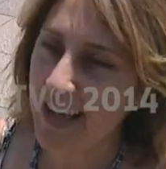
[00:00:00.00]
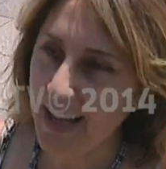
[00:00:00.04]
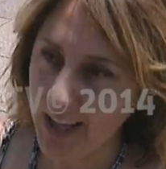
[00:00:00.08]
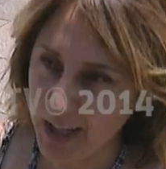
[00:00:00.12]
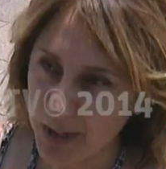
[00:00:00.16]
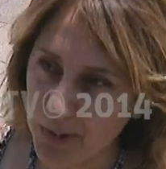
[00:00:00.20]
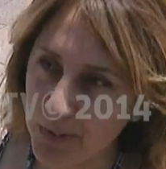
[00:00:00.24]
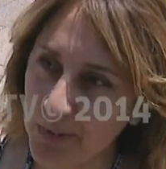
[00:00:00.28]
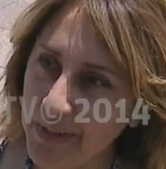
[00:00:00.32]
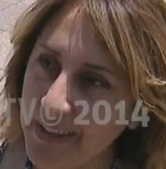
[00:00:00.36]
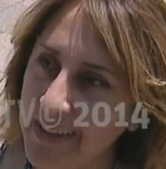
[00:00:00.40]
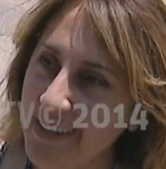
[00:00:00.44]

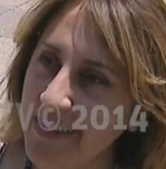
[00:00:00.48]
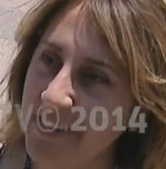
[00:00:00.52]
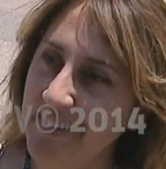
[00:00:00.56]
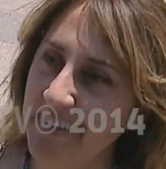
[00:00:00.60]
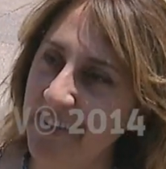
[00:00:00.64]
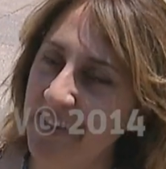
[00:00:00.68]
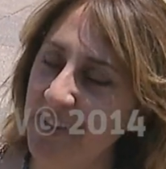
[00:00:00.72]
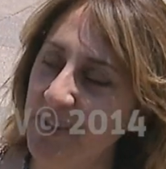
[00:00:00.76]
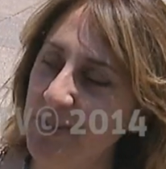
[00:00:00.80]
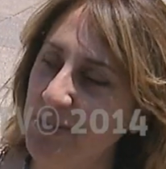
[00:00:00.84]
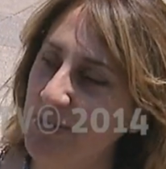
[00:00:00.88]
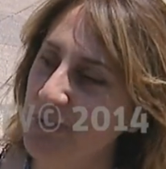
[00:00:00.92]
حلوة
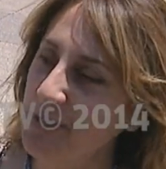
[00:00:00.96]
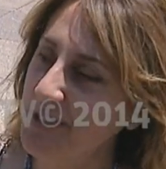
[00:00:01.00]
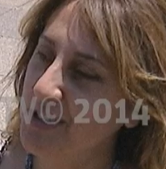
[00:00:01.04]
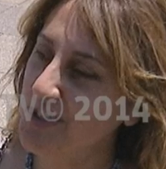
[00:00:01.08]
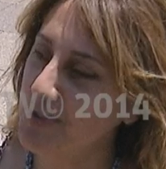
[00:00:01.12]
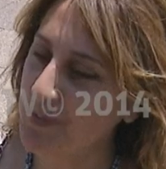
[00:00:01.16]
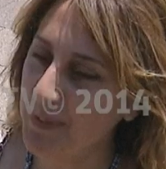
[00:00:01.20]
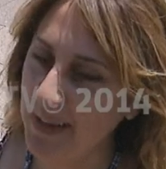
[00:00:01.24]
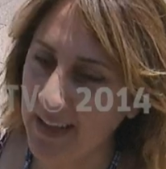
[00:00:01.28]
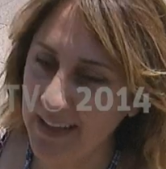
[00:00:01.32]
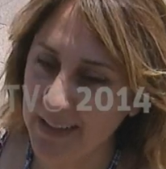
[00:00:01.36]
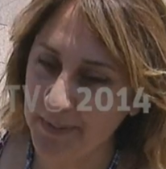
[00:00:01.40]
انه
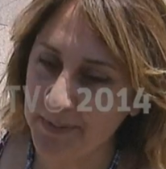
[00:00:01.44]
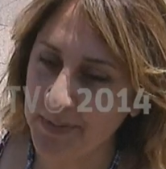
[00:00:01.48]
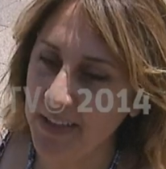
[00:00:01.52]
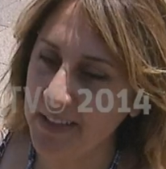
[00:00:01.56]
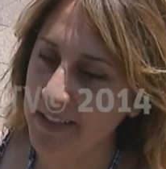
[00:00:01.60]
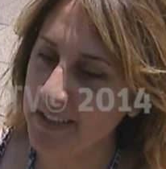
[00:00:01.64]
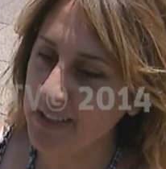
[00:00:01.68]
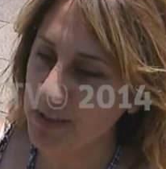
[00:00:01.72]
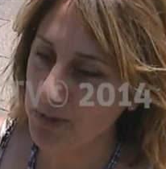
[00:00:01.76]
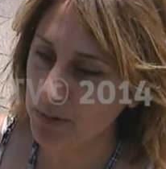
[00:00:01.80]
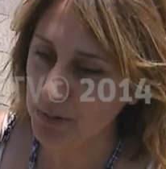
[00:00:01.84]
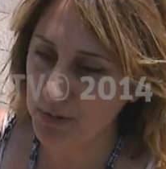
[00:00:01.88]
يجمع
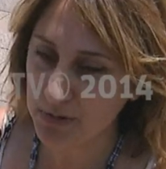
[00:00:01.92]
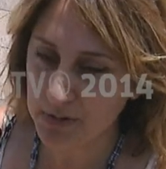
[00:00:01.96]
اللبنانية